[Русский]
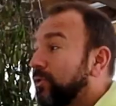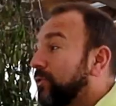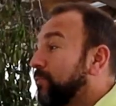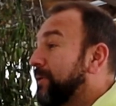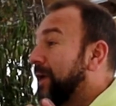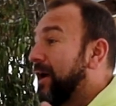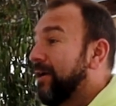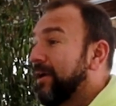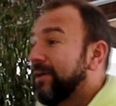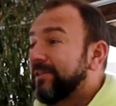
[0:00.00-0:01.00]
у
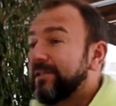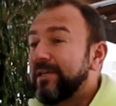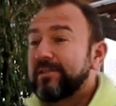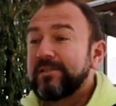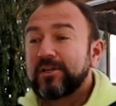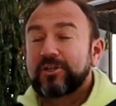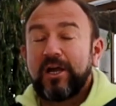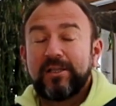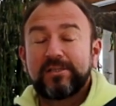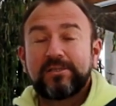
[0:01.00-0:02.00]
меня здесь
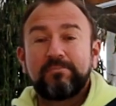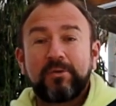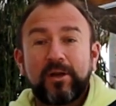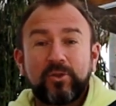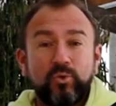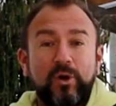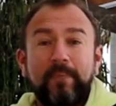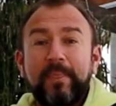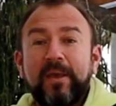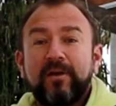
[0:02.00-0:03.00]
держалась
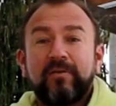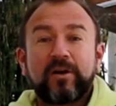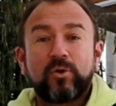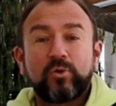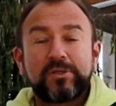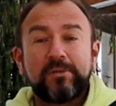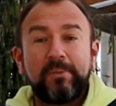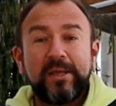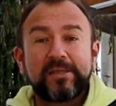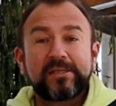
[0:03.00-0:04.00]
температура вокруг
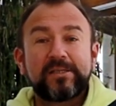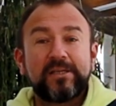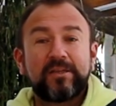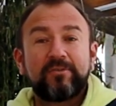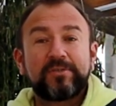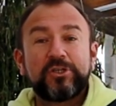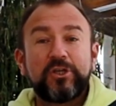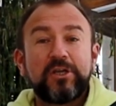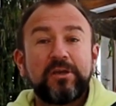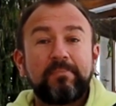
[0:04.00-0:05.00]
теплицы где-то в
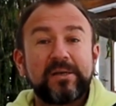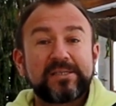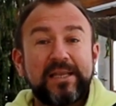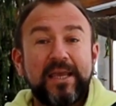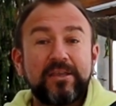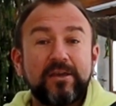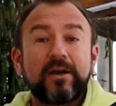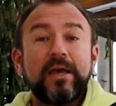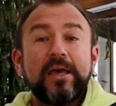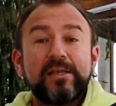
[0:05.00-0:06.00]
течение
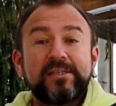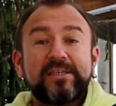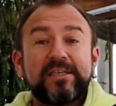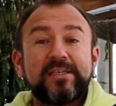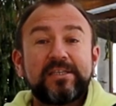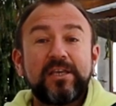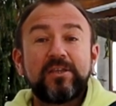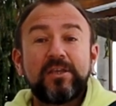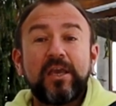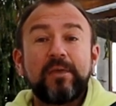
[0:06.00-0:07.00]
последних 10
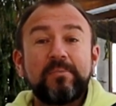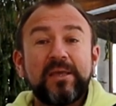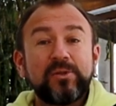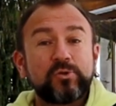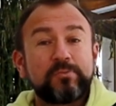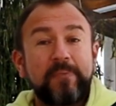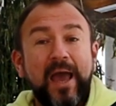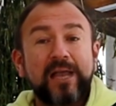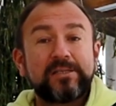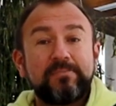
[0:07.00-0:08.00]
дней минус
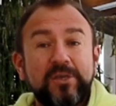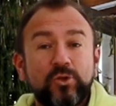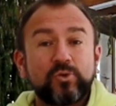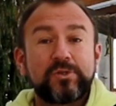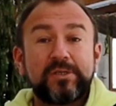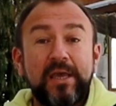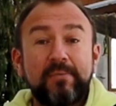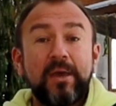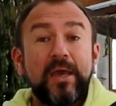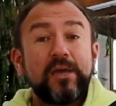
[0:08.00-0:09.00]
5, минус
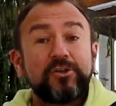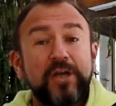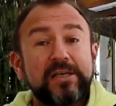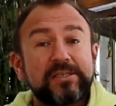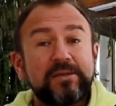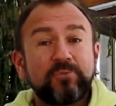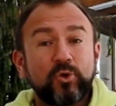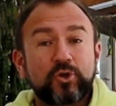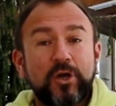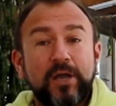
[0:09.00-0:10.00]
7. Сейчас
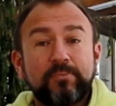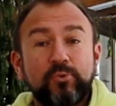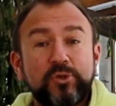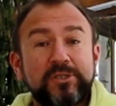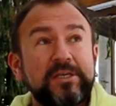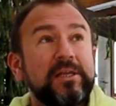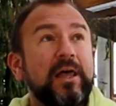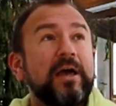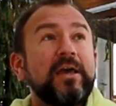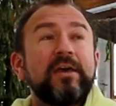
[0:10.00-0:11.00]
немножко
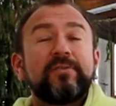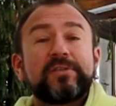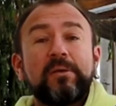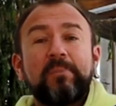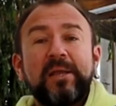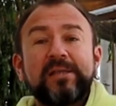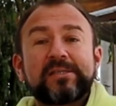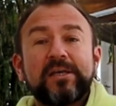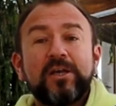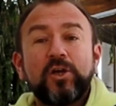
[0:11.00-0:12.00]
отпустила. В
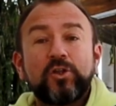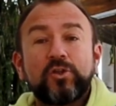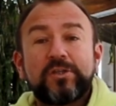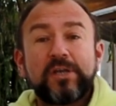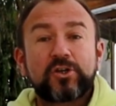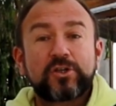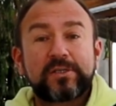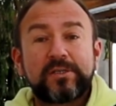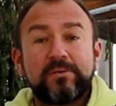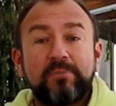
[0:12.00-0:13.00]
теплице
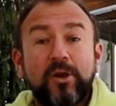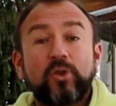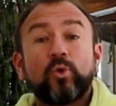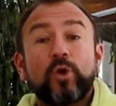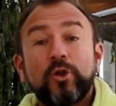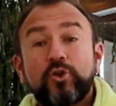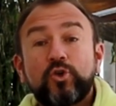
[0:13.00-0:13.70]
держится температура